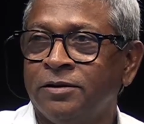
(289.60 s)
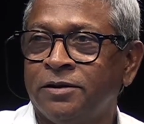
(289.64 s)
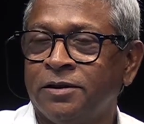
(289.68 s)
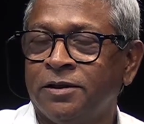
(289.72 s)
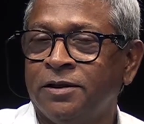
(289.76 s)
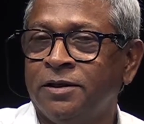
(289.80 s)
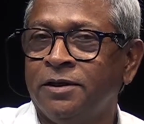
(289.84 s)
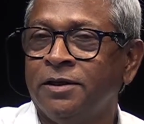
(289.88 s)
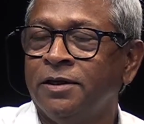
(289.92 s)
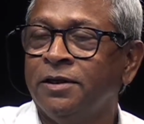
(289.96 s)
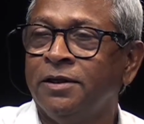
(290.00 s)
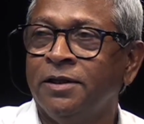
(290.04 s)

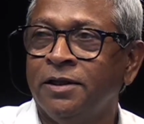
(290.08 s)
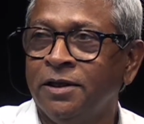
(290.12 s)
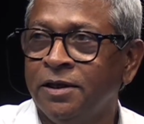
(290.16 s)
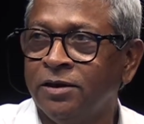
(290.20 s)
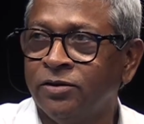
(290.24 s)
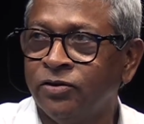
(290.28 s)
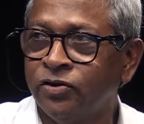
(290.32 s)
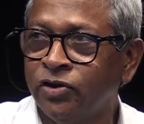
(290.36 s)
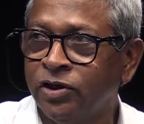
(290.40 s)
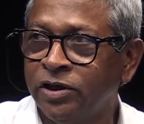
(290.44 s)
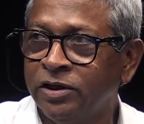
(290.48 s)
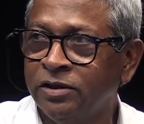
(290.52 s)
qui est née
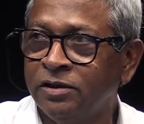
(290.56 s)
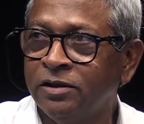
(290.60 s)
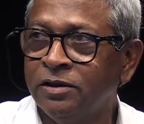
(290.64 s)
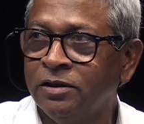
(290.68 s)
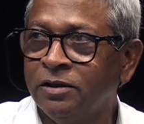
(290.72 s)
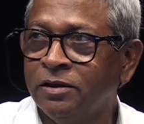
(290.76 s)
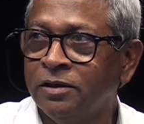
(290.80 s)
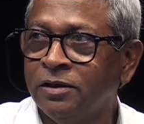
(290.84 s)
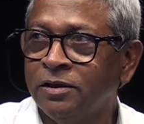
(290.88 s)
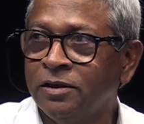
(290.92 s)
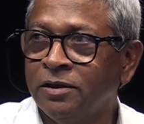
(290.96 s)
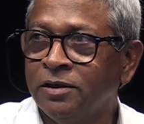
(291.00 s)
en Inde,
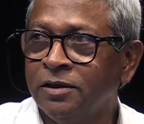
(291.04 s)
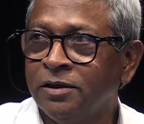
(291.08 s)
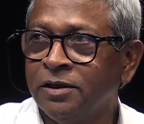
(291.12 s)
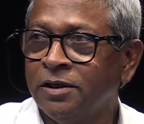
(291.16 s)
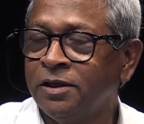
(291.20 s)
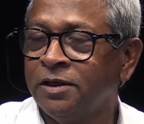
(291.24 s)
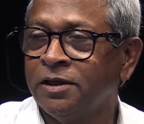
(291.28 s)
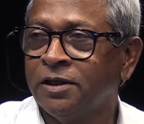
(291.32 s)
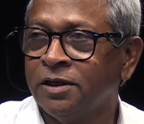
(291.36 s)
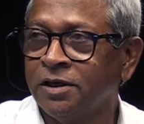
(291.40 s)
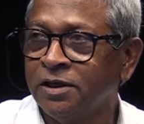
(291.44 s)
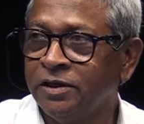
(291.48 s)

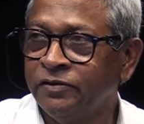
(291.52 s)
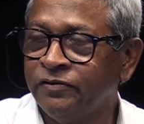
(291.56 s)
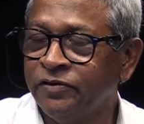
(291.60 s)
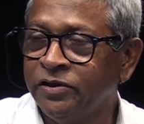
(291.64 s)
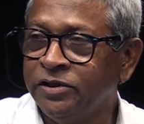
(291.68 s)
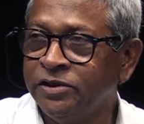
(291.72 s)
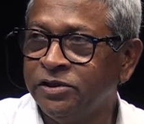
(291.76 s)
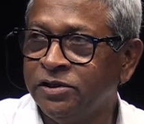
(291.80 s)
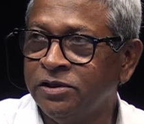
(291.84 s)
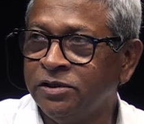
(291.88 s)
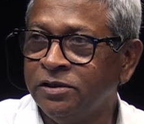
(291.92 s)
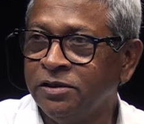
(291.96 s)
qui est arrivée
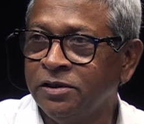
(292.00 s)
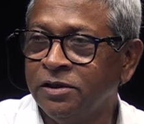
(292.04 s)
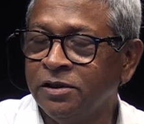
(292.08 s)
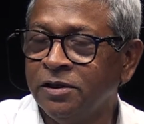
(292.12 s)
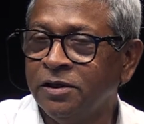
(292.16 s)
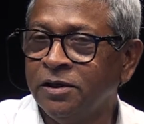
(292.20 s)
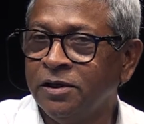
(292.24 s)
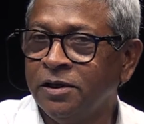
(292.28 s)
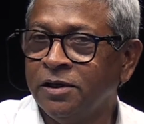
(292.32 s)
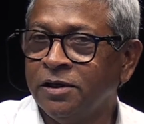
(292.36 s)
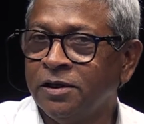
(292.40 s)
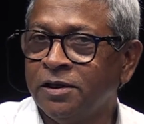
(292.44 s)
ici,
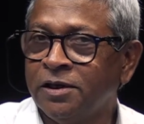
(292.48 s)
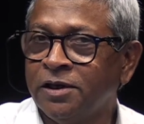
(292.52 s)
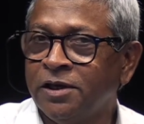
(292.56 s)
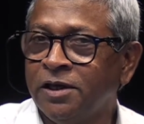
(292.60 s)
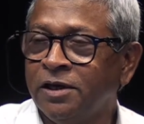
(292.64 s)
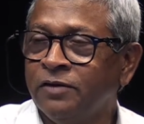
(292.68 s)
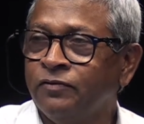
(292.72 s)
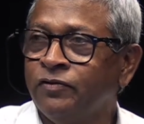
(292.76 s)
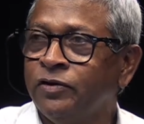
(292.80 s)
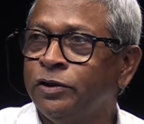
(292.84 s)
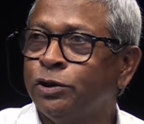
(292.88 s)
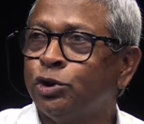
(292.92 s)
qui
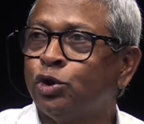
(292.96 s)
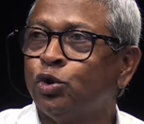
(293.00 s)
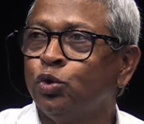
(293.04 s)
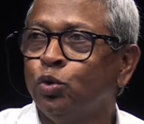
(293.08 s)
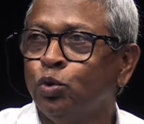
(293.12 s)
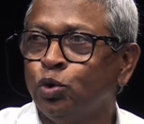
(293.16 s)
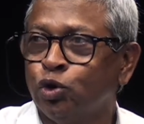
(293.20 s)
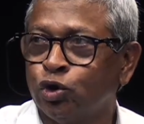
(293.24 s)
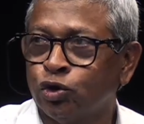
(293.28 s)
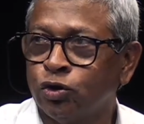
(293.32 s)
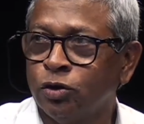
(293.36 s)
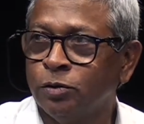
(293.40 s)
a fait
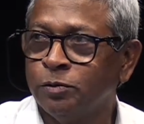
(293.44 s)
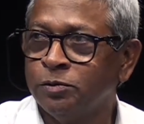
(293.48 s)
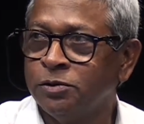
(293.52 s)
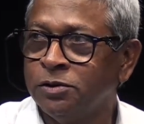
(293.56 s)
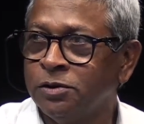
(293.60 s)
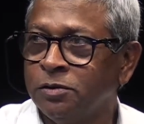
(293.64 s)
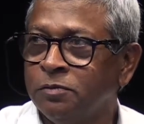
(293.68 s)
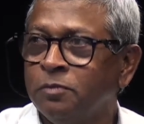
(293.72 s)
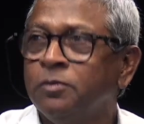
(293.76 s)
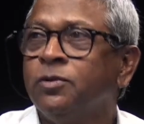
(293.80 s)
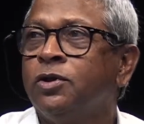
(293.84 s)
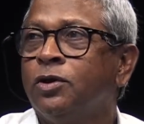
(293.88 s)
souche, comme
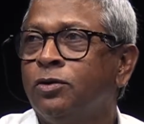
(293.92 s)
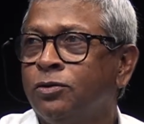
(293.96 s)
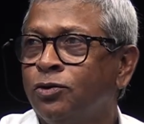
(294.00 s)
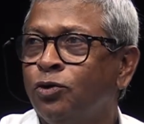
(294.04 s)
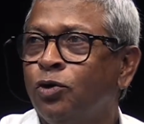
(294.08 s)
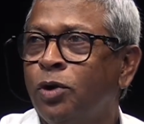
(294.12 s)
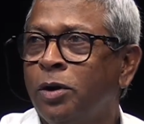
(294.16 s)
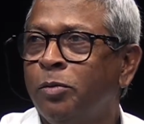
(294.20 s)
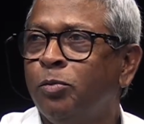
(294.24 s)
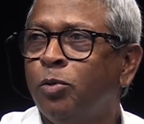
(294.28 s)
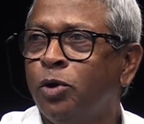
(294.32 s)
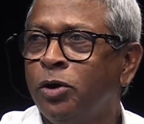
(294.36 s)
dit,
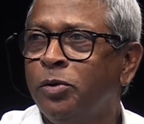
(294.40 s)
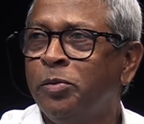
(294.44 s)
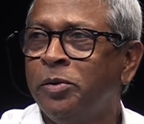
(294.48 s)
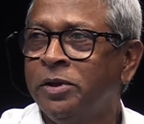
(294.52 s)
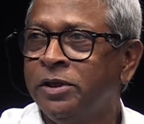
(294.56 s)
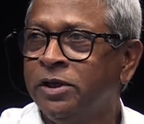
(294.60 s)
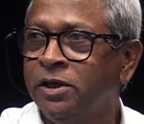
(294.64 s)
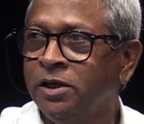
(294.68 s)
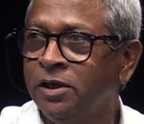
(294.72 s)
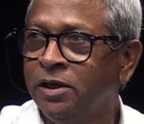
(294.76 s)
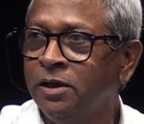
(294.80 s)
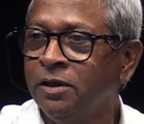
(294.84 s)
de la bonne
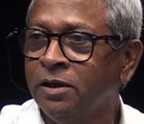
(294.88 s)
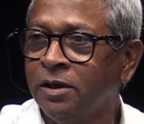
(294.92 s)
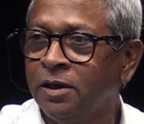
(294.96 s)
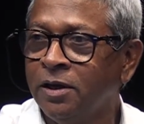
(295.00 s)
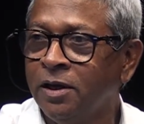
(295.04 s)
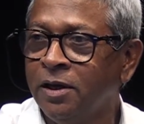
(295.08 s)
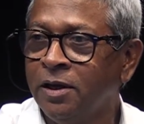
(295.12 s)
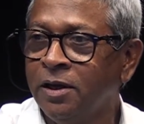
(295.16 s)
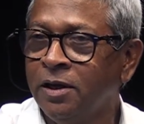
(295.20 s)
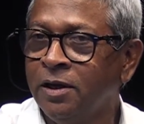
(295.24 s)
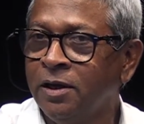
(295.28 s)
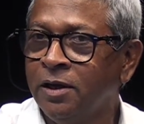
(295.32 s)
manière,
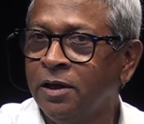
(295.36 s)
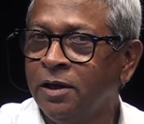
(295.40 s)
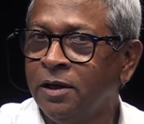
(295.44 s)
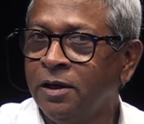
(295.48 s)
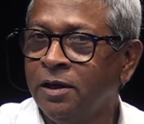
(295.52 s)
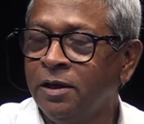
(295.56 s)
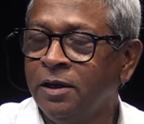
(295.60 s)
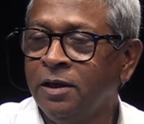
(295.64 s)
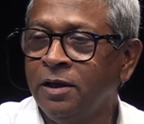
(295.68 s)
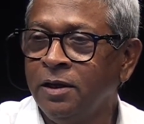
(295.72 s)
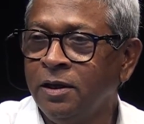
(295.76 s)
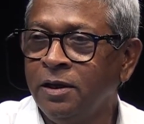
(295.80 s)

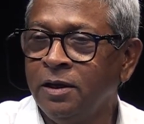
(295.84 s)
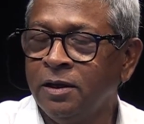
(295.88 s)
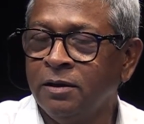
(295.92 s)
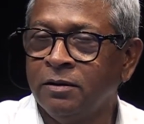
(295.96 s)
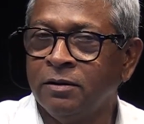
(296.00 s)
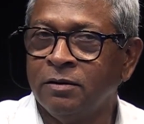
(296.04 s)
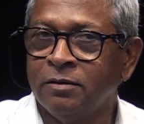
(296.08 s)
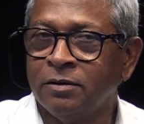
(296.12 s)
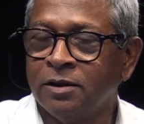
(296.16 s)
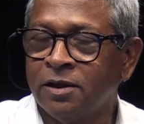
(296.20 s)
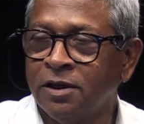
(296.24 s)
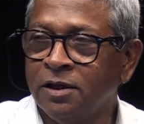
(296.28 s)
et
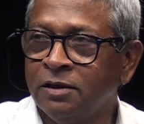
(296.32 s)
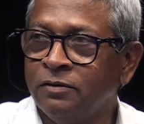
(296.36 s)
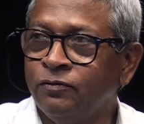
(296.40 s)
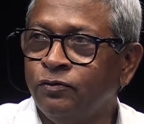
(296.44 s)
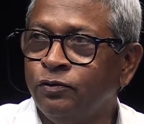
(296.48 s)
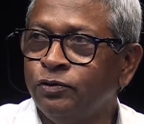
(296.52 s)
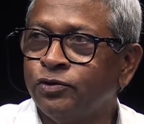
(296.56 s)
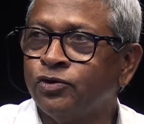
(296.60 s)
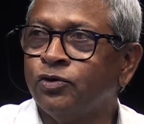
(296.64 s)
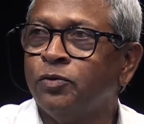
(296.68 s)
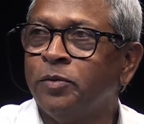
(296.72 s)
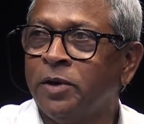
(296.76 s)
euh, qui a
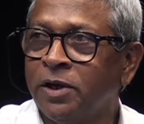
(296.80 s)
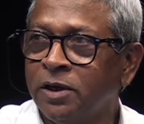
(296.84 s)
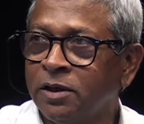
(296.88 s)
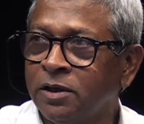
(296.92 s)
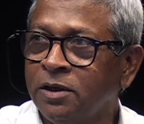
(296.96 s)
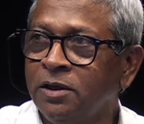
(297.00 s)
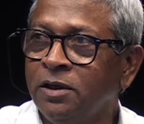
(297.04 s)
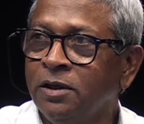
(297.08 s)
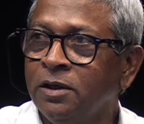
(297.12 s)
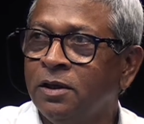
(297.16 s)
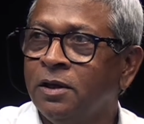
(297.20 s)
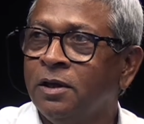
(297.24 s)
vu son
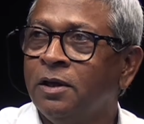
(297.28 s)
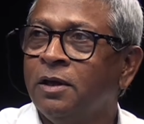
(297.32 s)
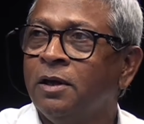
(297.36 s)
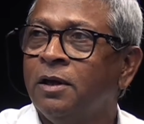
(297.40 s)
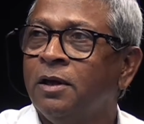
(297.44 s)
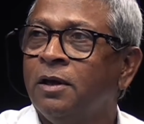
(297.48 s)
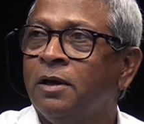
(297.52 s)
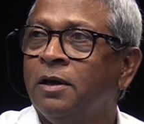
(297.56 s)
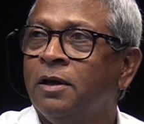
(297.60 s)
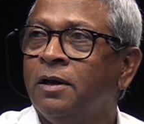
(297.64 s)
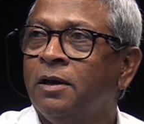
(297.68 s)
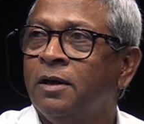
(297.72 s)
mari
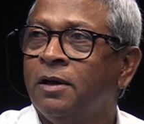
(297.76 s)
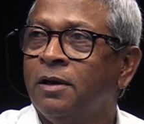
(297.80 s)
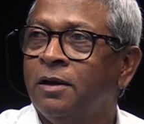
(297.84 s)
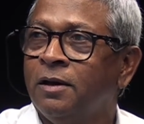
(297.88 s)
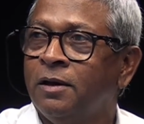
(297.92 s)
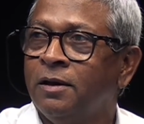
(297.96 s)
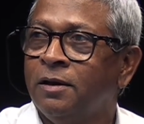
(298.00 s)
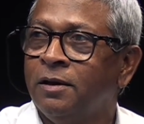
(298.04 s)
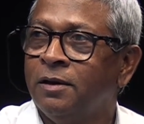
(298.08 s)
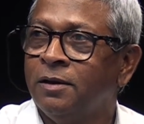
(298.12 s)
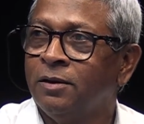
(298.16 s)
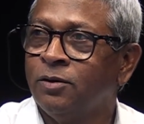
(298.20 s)

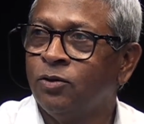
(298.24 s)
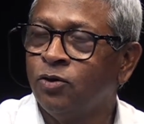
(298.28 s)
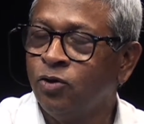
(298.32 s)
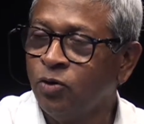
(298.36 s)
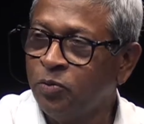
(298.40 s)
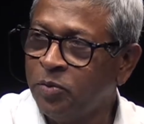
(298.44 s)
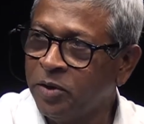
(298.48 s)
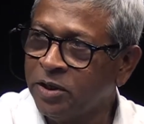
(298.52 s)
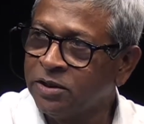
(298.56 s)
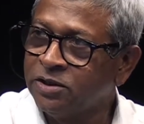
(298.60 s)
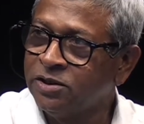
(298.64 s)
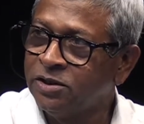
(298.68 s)

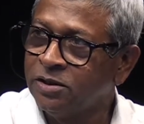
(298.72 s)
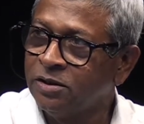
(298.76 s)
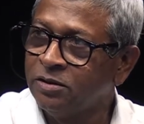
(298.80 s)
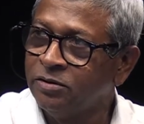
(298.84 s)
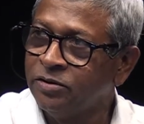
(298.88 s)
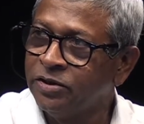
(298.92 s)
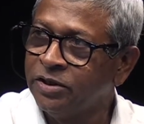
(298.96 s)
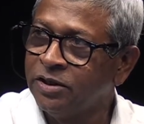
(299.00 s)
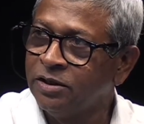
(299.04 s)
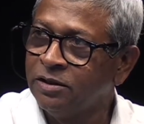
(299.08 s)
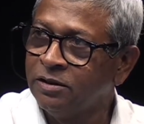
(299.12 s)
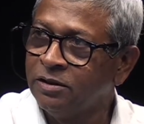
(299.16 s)
repartir
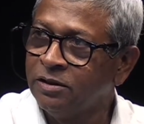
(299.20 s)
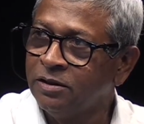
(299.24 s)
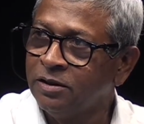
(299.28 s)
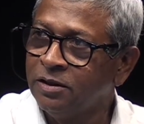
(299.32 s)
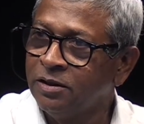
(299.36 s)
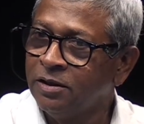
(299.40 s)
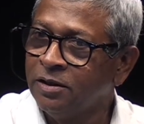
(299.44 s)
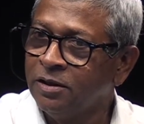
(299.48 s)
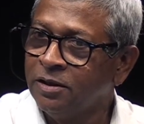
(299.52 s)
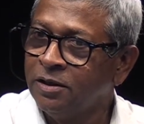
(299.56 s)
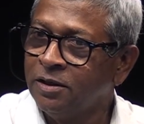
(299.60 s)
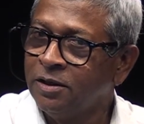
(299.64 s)
en Inde.
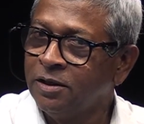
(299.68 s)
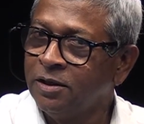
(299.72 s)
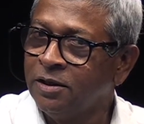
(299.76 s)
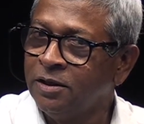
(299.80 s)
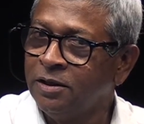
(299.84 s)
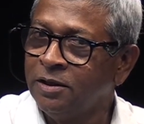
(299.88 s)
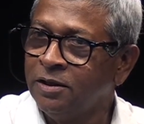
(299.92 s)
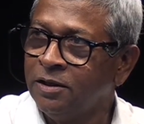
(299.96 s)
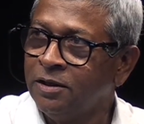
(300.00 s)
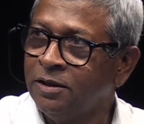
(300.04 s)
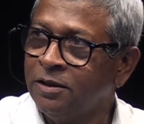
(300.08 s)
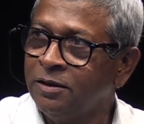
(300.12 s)

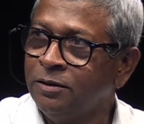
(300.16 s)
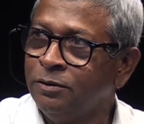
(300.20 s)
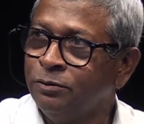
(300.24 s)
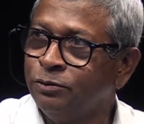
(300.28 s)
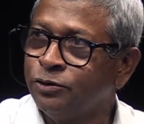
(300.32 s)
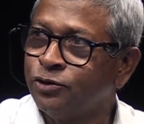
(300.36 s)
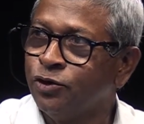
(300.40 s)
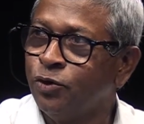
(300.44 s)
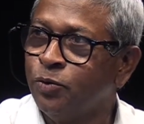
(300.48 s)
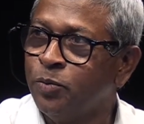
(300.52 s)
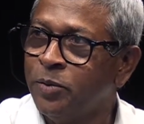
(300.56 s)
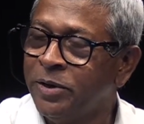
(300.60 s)
Et Parce que
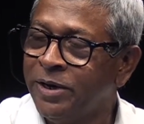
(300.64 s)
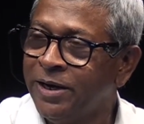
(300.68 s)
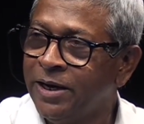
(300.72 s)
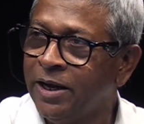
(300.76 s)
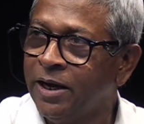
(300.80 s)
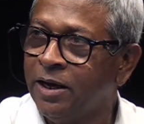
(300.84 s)
lui aussi,